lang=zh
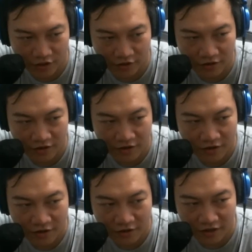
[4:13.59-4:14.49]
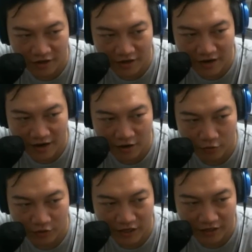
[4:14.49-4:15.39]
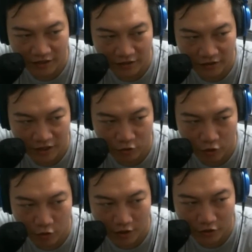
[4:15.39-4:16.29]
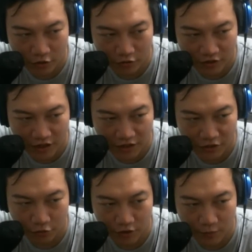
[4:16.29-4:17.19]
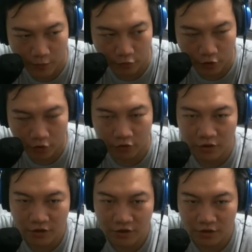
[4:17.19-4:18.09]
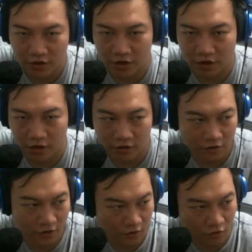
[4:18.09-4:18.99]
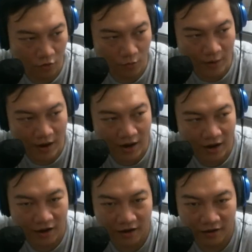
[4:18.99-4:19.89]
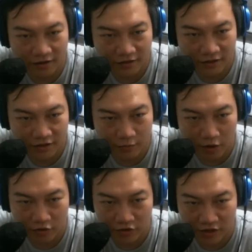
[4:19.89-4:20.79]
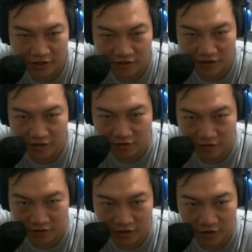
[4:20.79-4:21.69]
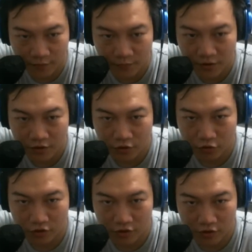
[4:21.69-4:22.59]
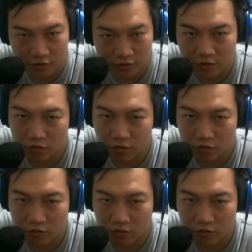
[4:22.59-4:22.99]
人听了刚刚我讲了这一串话之后，其实还是有听没有懂。那我们把这是不知道深蓝色还是紫色，就是